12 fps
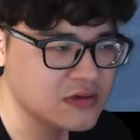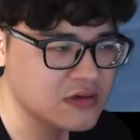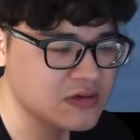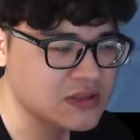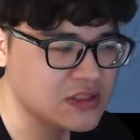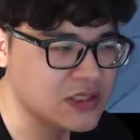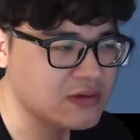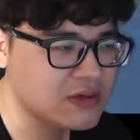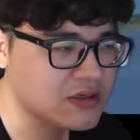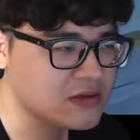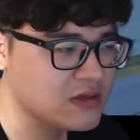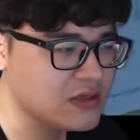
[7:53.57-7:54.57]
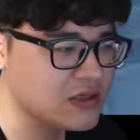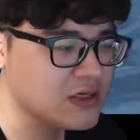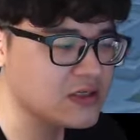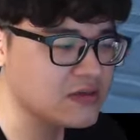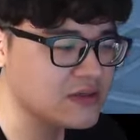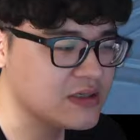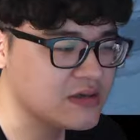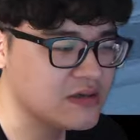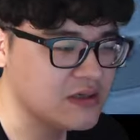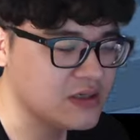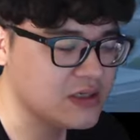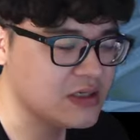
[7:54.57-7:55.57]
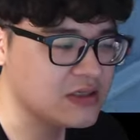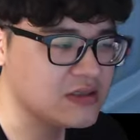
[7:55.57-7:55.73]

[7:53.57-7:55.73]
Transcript: xem nào để tôi nhớ xem nào ờ